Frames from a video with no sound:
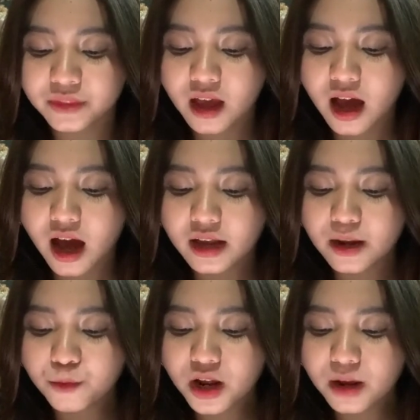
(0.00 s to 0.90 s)

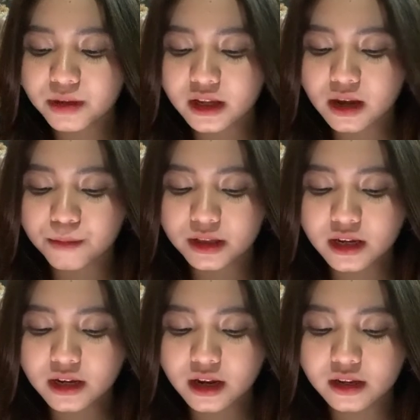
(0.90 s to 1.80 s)
Adapun hambatan-hambatan
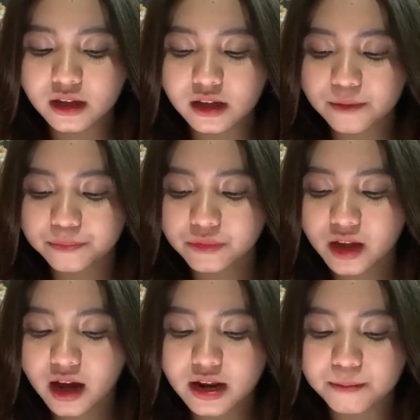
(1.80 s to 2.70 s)
yang di
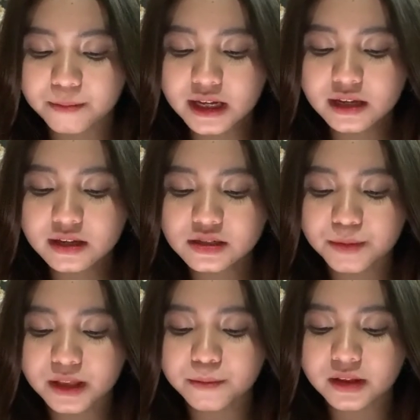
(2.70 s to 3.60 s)
hadapi,
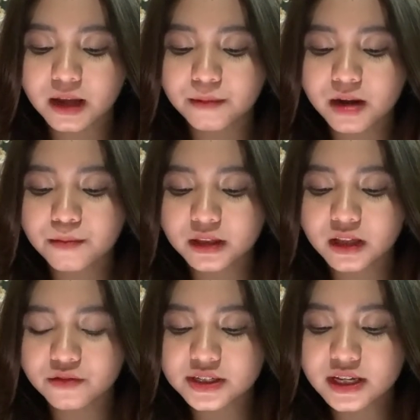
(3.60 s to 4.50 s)
seperti pertama hambatan
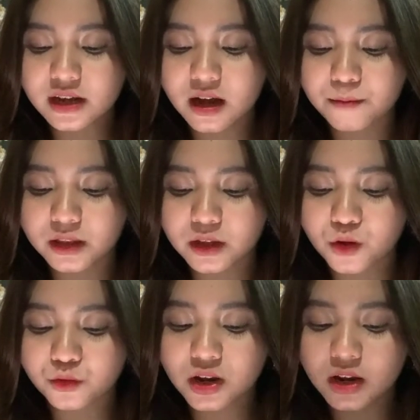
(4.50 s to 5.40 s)
fisik, hambatan
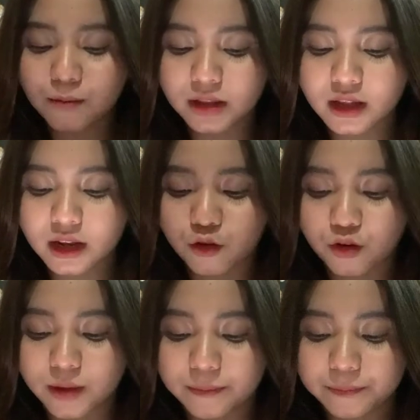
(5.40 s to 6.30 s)
waktu, dan hambatan ekonomi.